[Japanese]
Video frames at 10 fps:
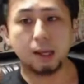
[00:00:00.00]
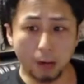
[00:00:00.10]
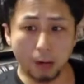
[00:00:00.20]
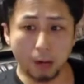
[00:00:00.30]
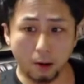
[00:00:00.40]

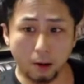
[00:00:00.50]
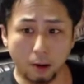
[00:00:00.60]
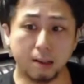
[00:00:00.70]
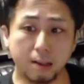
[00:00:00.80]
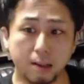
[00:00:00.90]
言葉を
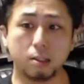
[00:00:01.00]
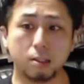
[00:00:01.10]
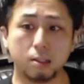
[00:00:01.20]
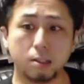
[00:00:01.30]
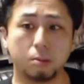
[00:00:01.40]
話さな
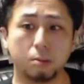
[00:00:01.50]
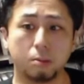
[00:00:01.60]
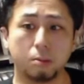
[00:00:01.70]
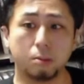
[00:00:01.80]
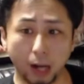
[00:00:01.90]
くても
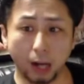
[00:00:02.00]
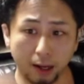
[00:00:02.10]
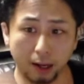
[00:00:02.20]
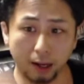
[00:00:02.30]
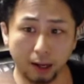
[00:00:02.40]
何を
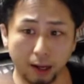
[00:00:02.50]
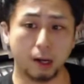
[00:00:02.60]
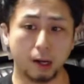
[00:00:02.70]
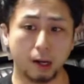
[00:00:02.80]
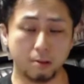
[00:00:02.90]
考えて
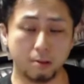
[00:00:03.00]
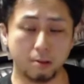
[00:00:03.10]
るのか、